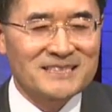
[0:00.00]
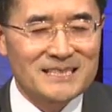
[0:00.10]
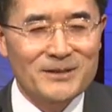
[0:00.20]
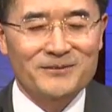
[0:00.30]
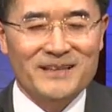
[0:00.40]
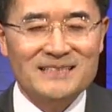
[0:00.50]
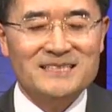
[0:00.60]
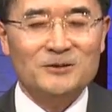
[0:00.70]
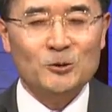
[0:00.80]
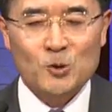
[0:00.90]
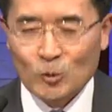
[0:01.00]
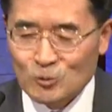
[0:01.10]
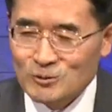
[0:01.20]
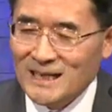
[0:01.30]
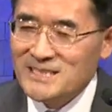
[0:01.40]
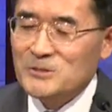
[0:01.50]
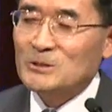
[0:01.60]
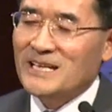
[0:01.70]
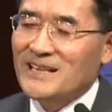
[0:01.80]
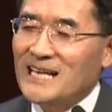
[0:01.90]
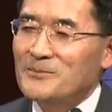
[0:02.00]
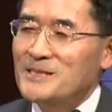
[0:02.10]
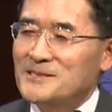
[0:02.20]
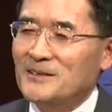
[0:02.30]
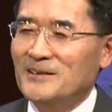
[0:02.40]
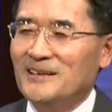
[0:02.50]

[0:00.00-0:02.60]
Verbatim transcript: 치면 되지 또 족구까지 쫓아다니면서